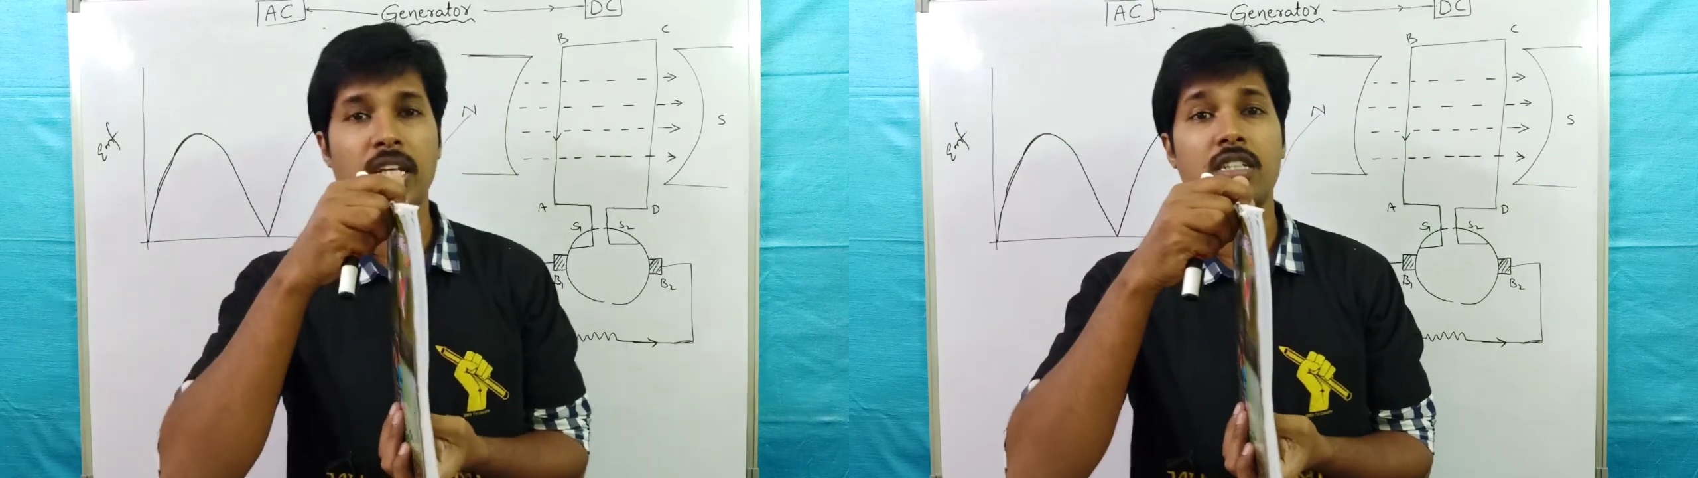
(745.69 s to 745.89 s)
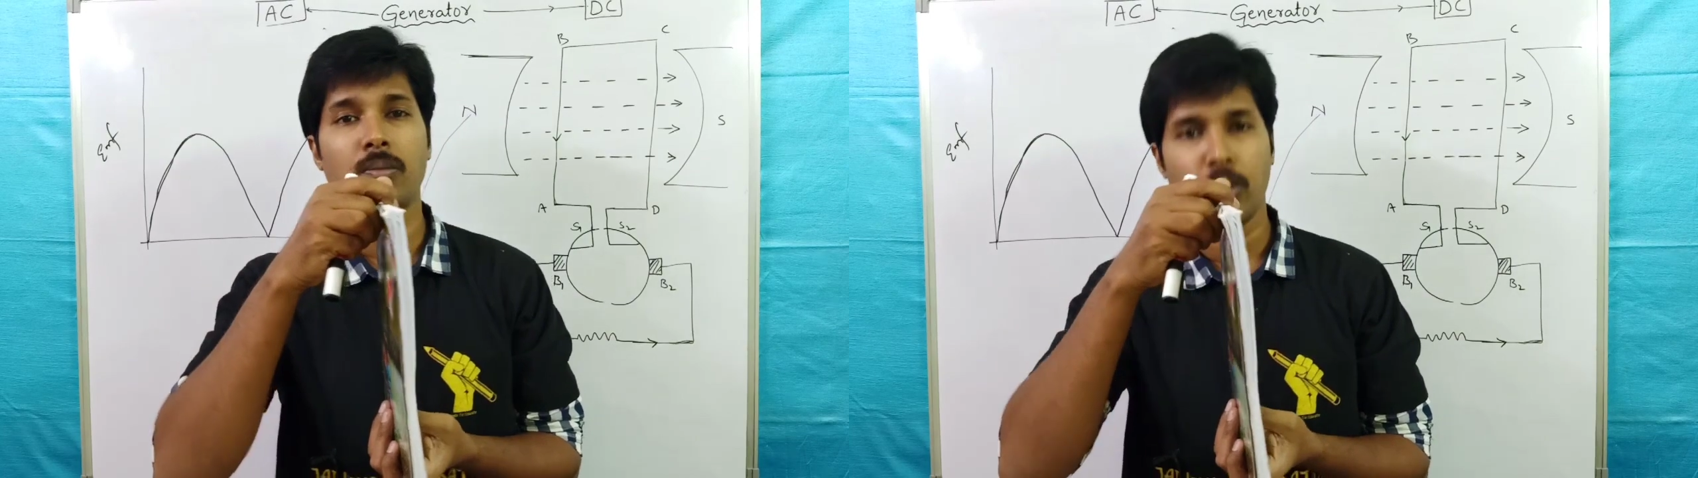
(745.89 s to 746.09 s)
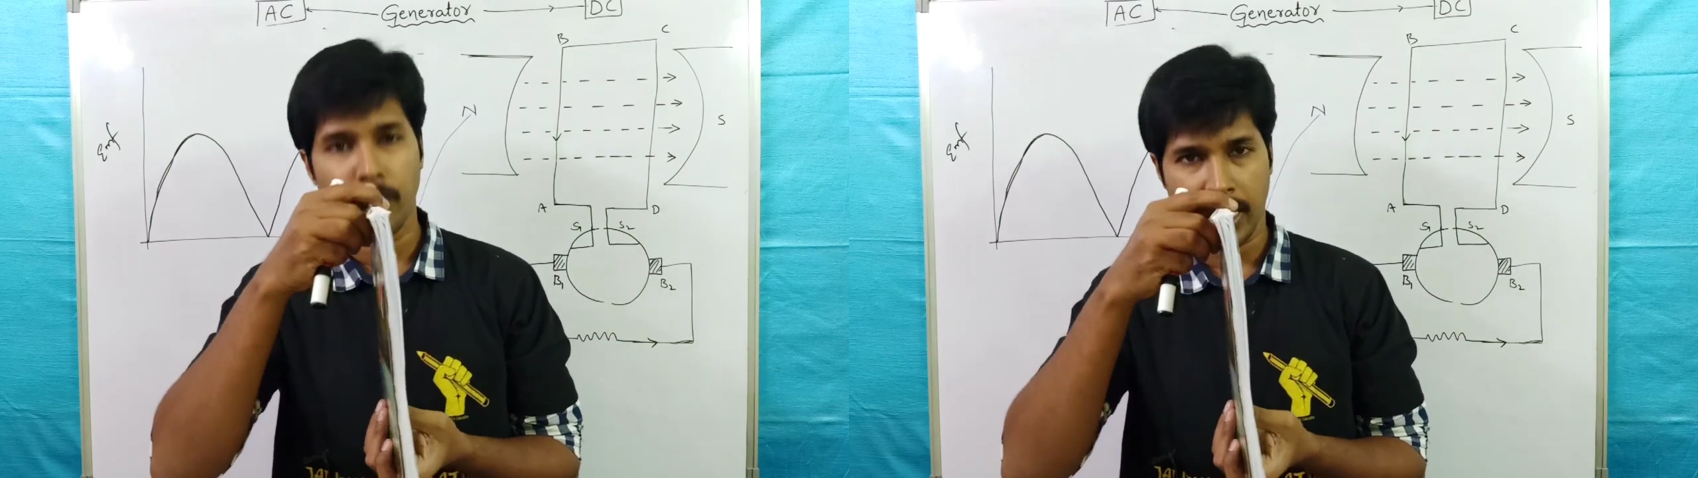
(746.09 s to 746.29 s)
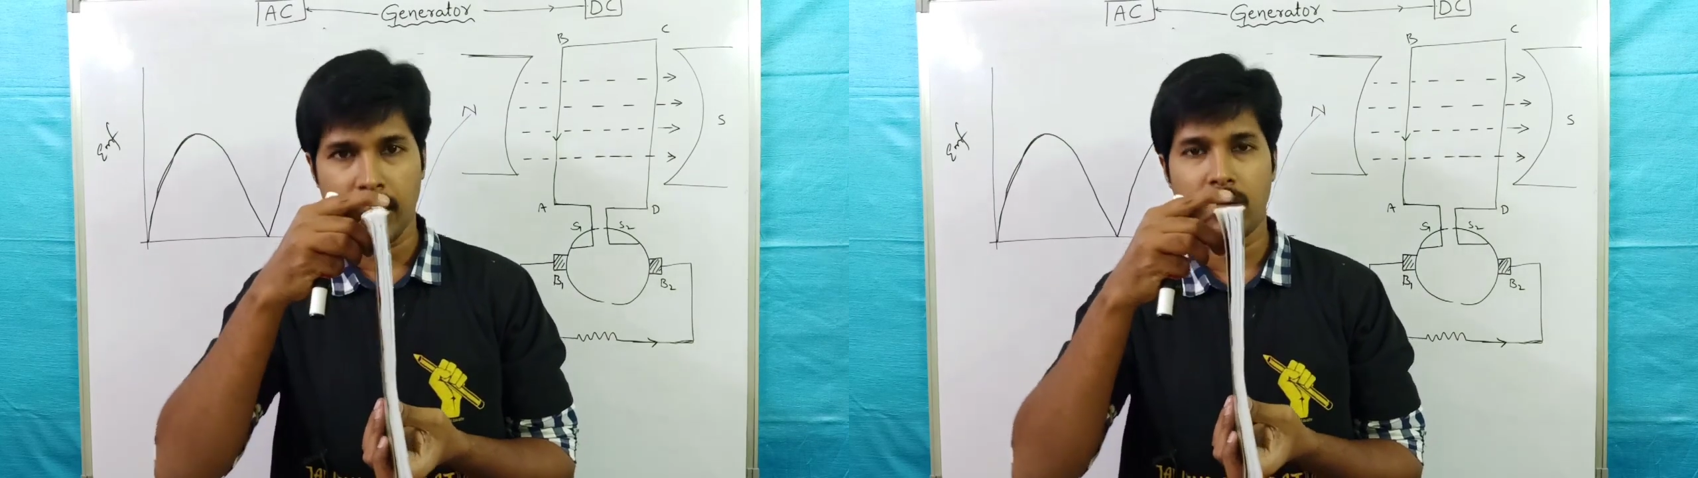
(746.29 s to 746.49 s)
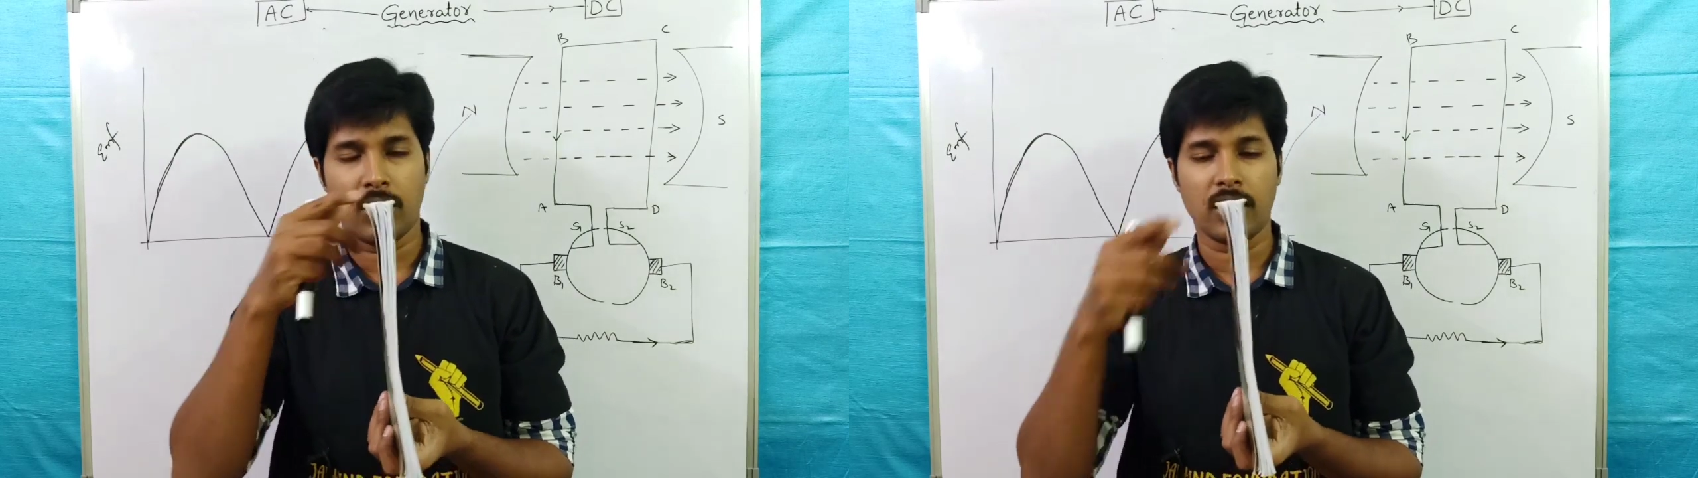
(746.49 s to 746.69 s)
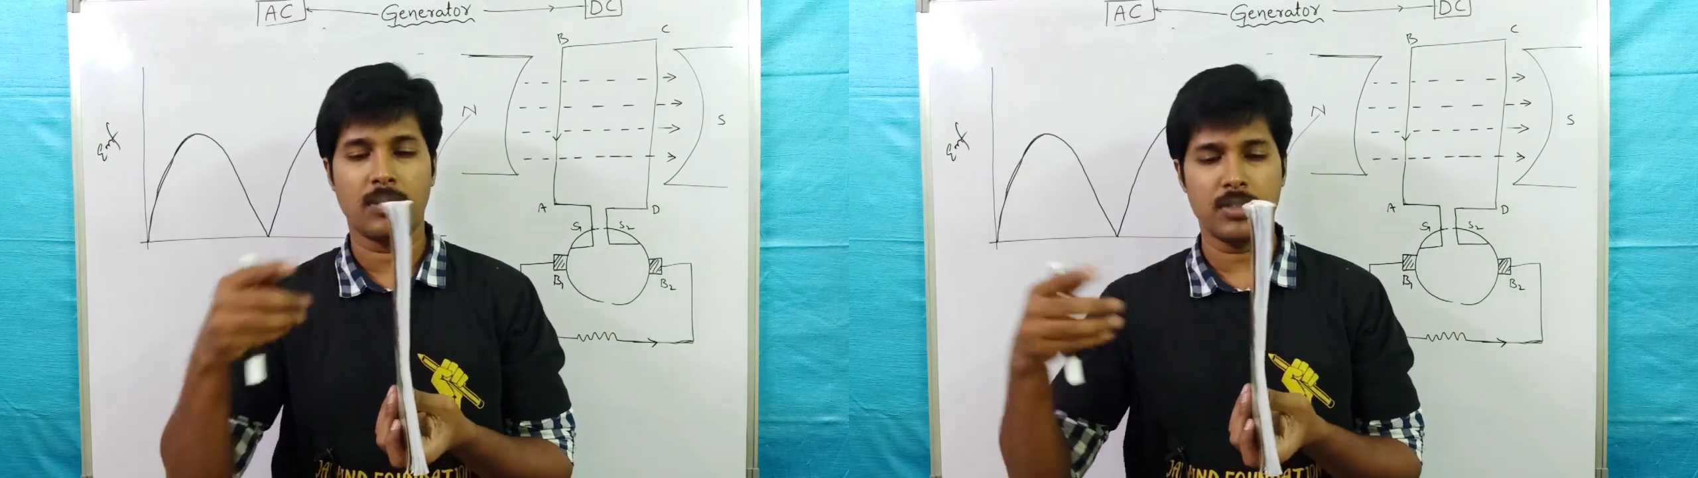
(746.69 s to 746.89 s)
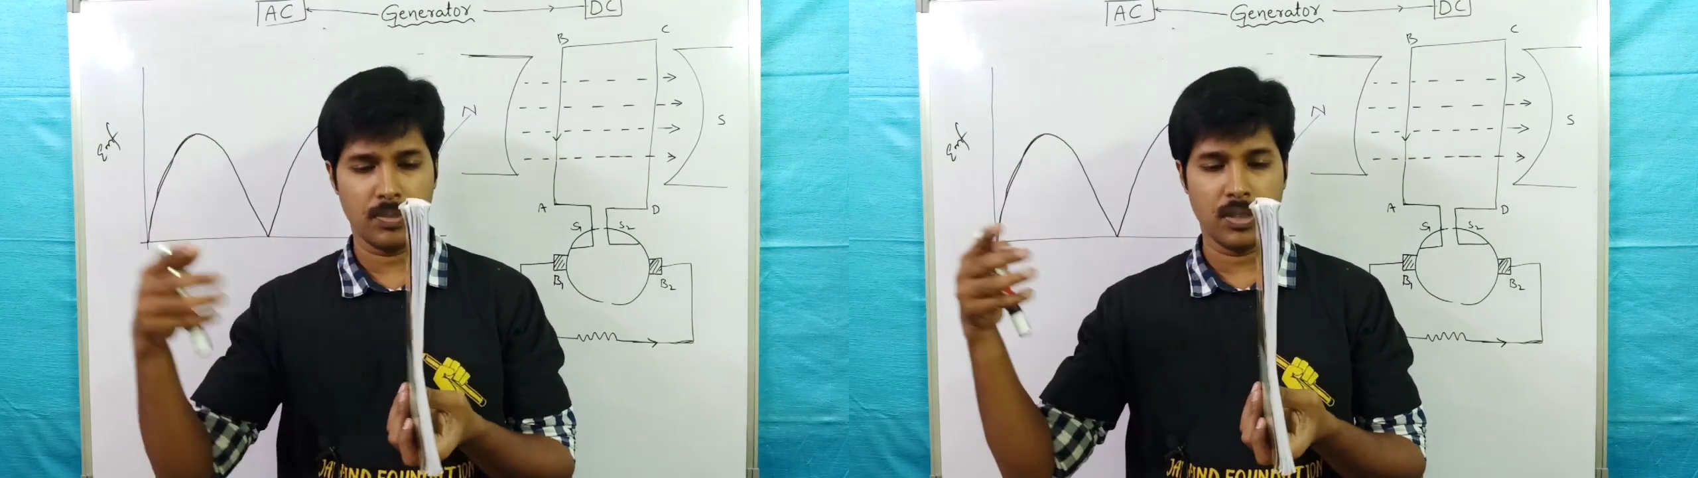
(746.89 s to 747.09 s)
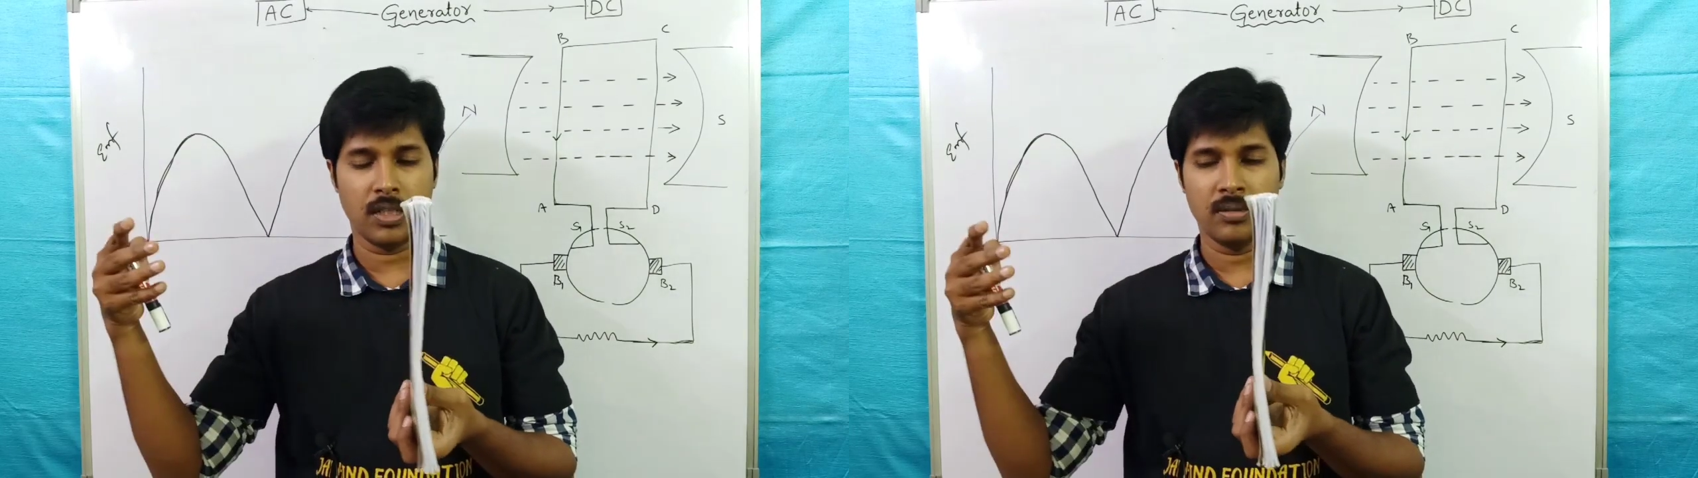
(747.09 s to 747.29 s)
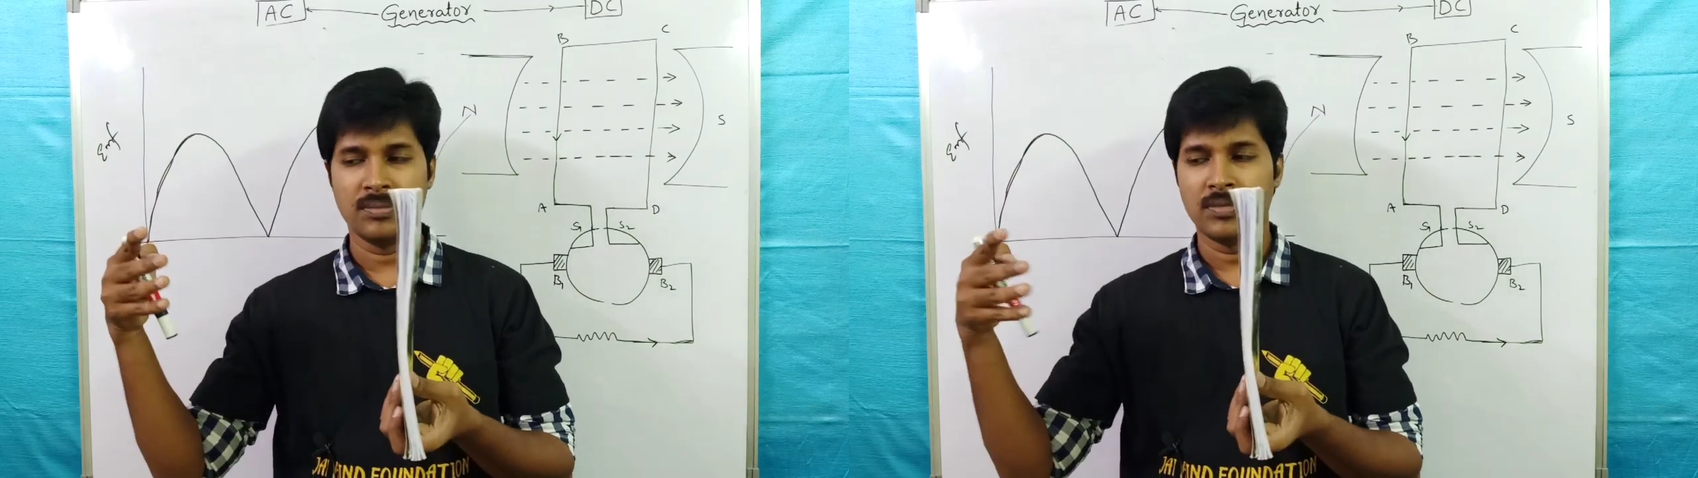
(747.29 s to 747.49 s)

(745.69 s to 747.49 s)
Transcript: టెక్స్ట్ బుక్ ప్రకారం ఉండాలి కాబట్టి చెప్తున్నాను